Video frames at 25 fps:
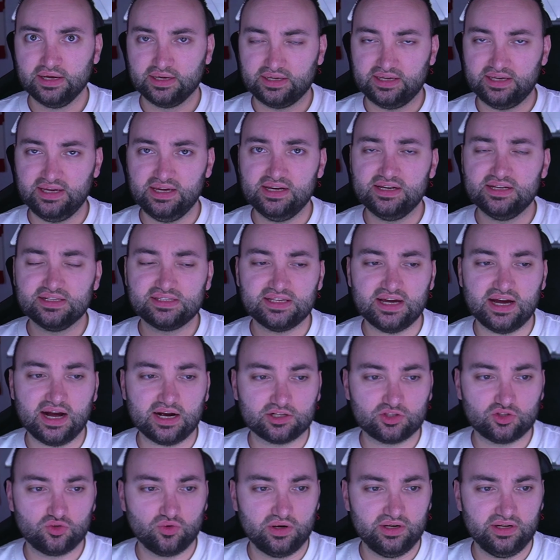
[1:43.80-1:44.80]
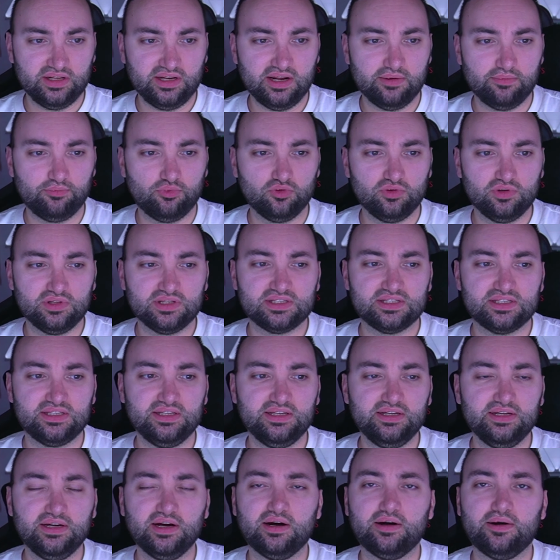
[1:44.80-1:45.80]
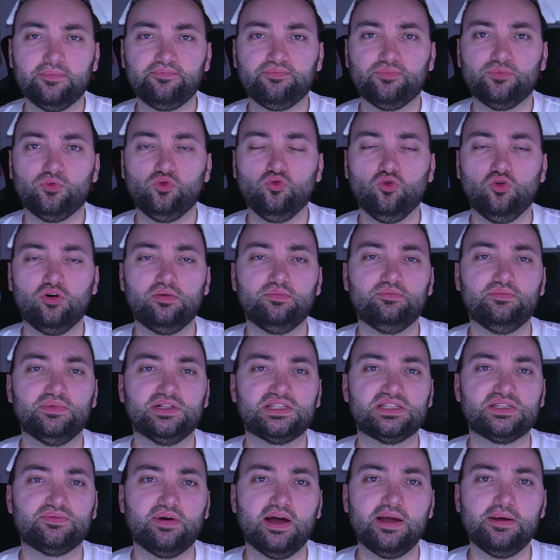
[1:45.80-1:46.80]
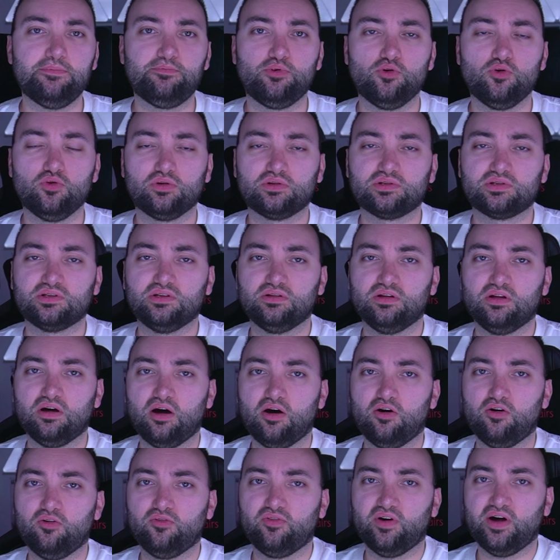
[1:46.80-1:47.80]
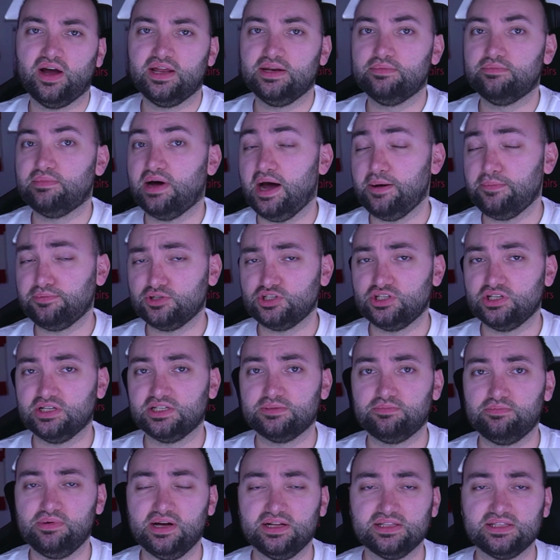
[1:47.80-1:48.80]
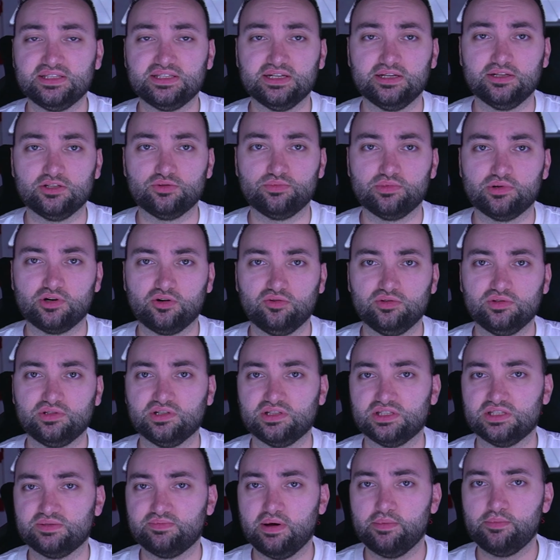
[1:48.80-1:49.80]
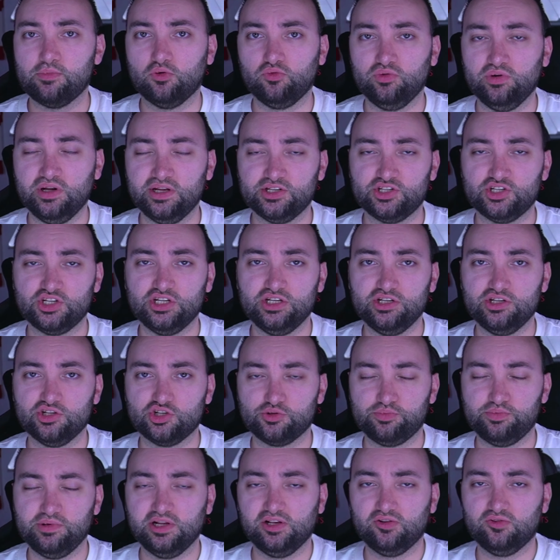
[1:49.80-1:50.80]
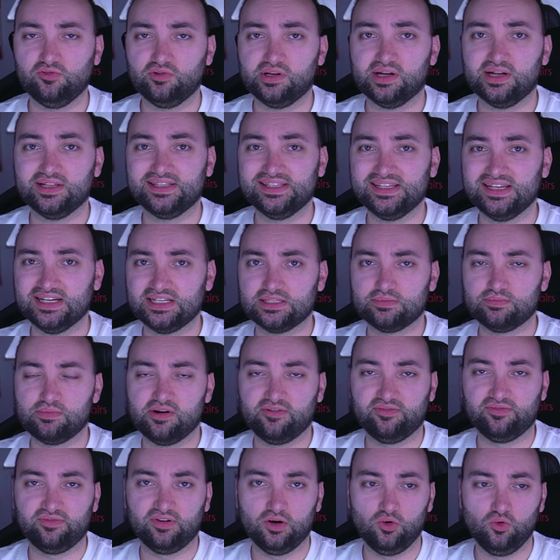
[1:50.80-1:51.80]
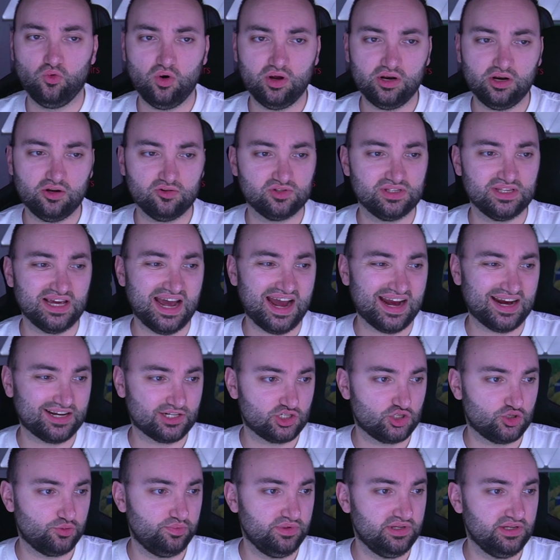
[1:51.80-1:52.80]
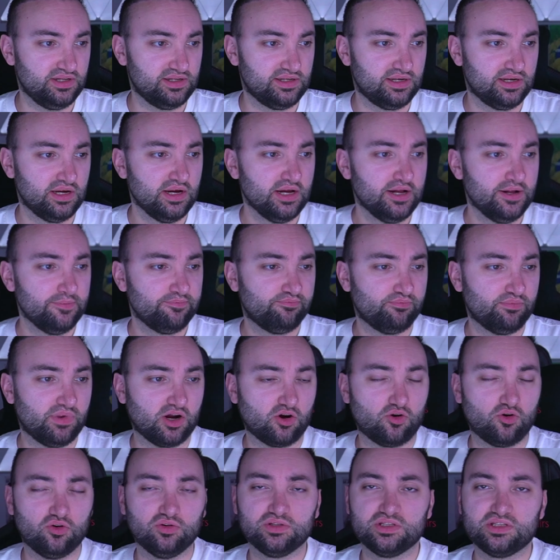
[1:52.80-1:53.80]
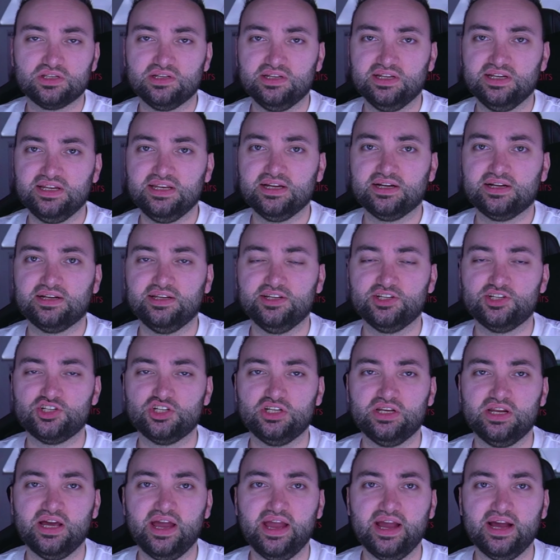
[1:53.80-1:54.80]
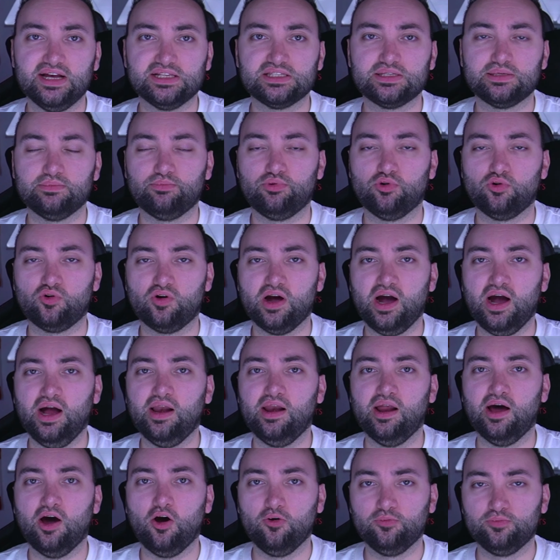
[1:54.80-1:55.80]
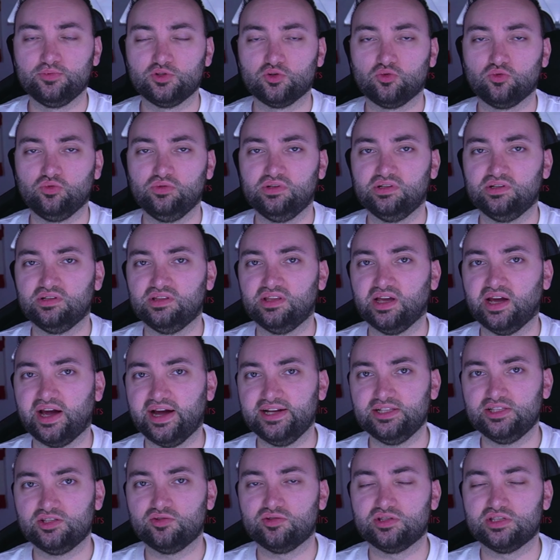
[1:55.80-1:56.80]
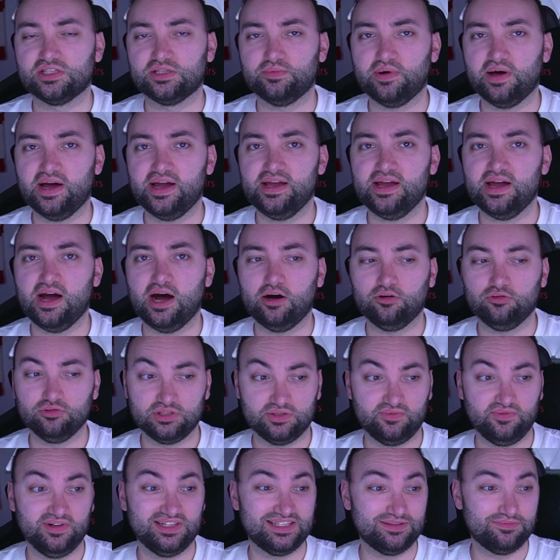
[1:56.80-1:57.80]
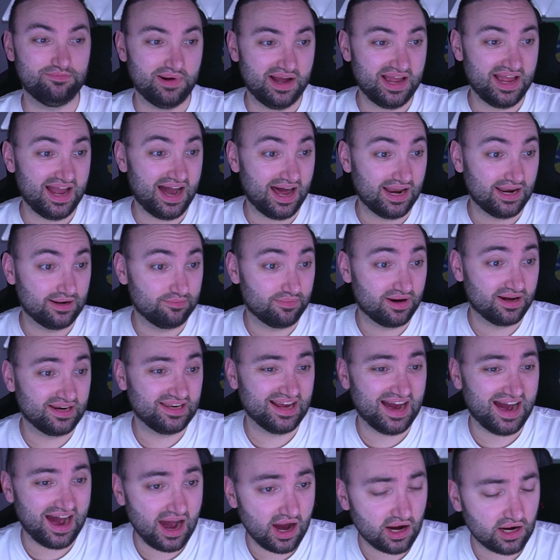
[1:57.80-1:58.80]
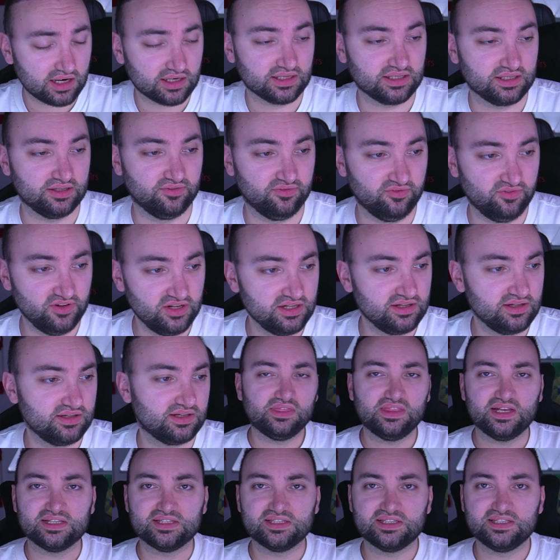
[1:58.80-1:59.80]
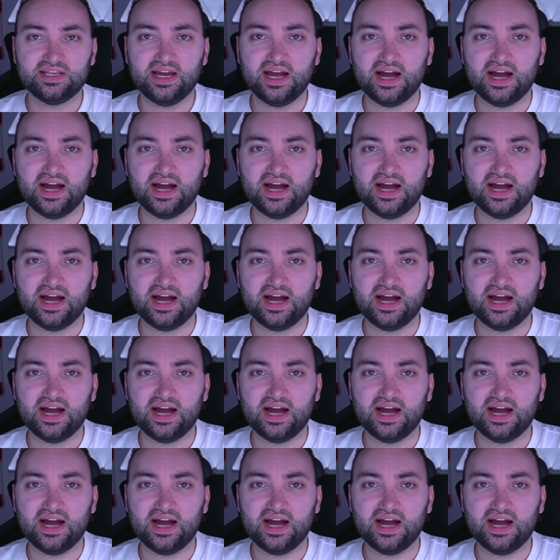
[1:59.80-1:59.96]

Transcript: Kiel ist aktuell in der Bundesliga nur mit zwei Punkten auf einem Abstiegsplatz. Also man konnte zweimal unentschieden spielen und hat sechsmal verloren aus acht Spielen. Man konnte lediglich in der ersten Pokal-Hauptrunde 3 zu 2 auswärts bei Alemannia Aachen gewinnen. Das ist